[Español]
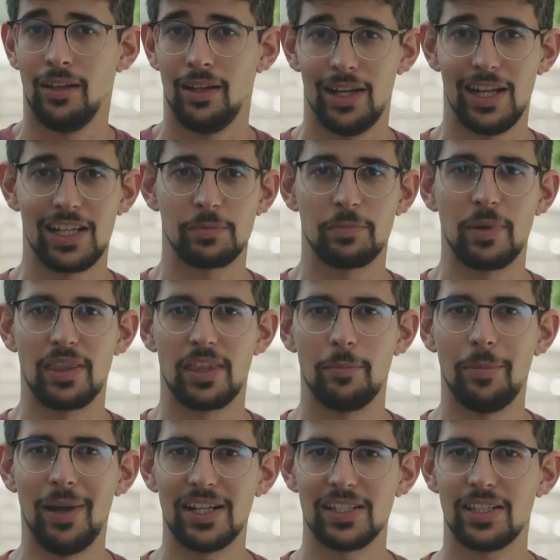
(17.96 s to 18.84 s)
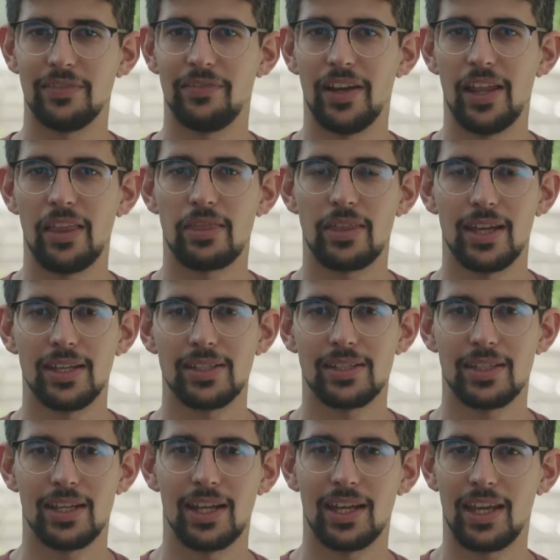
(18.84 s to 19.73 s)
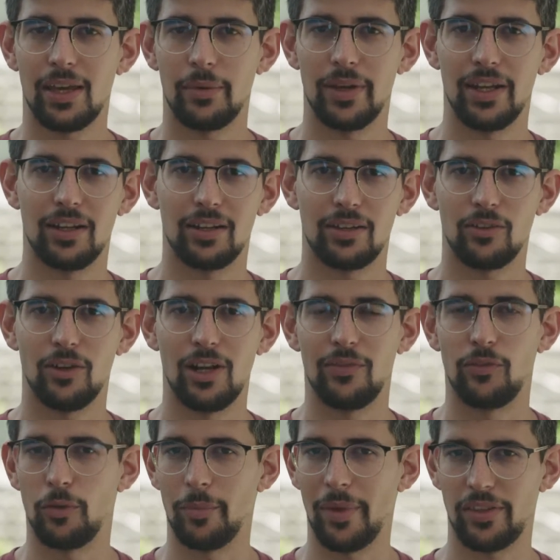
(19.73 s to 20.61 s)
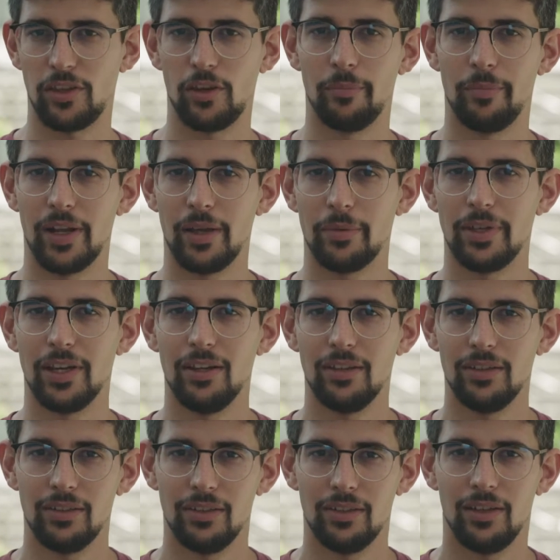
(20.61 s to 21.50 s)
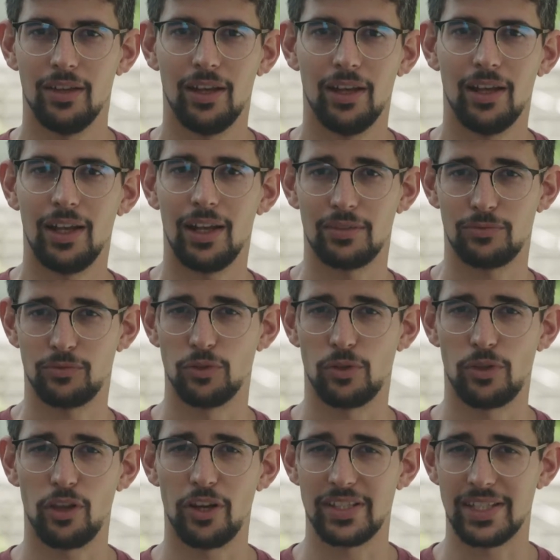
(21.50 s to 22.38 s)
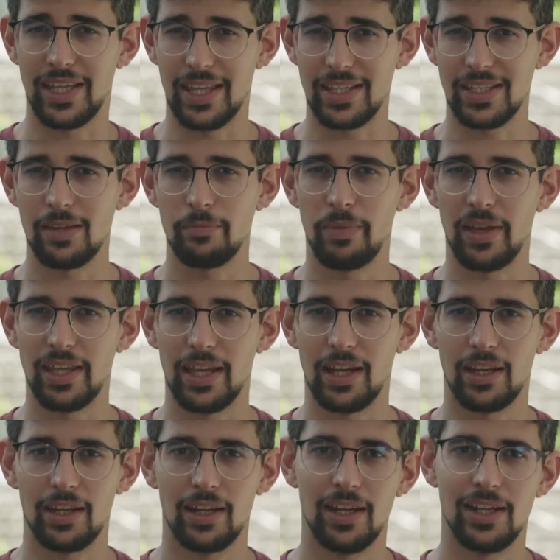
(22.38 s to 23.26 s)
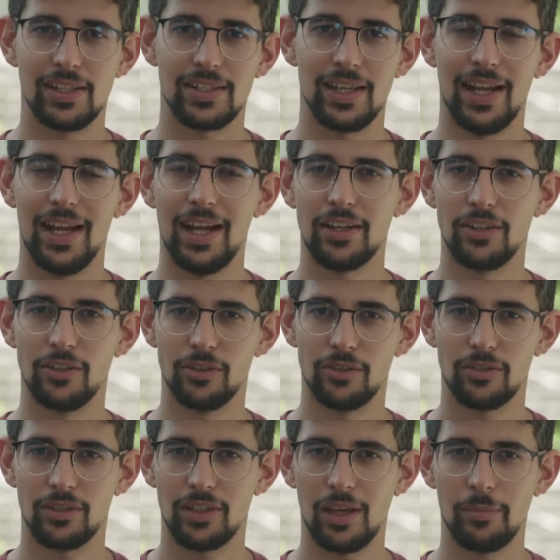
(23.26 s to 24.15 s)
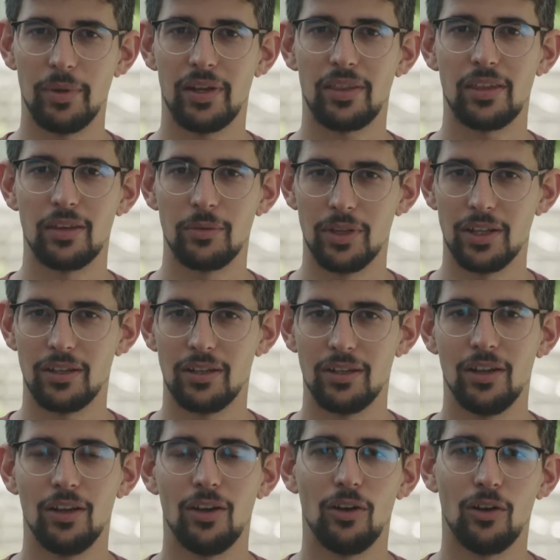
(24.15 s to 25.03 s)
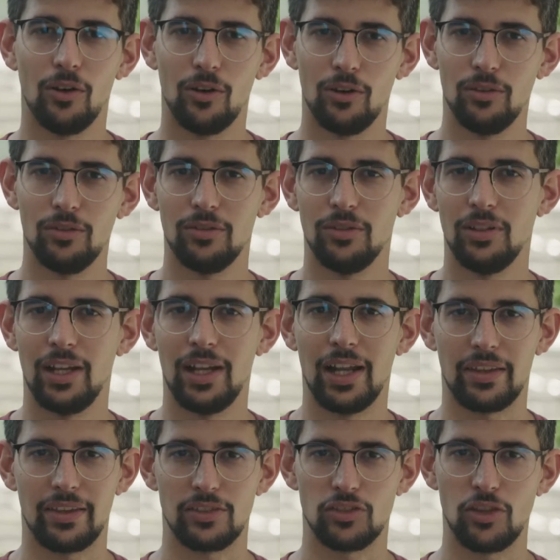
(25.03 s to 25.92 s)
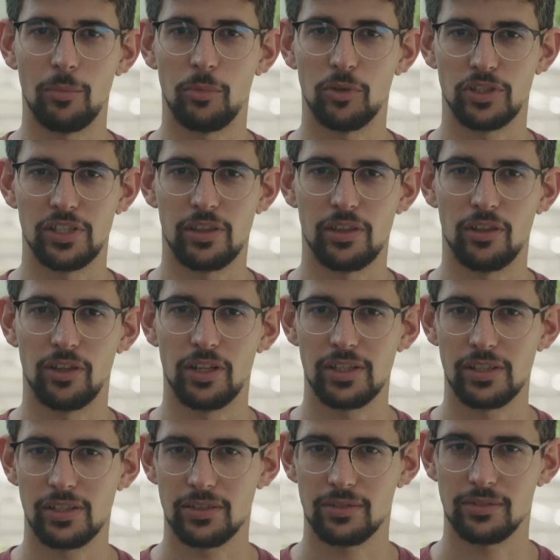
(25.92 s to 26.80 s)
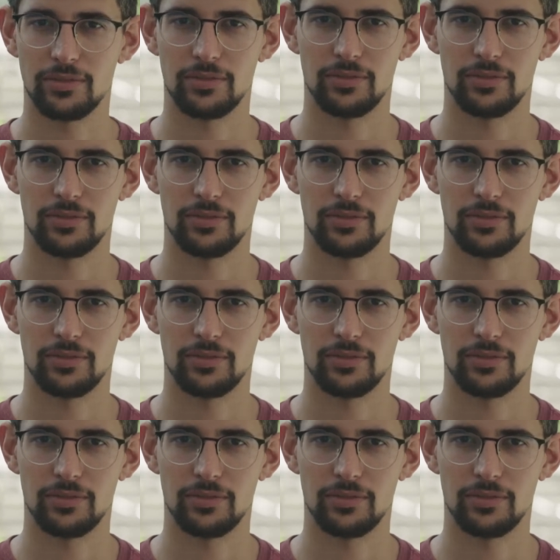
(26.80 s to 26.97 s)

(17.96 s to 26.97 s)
Las principales diferencias tienen que ver con la formación previa, las funciones que desempeñan, el salario que perciben o el acceso a posiciones.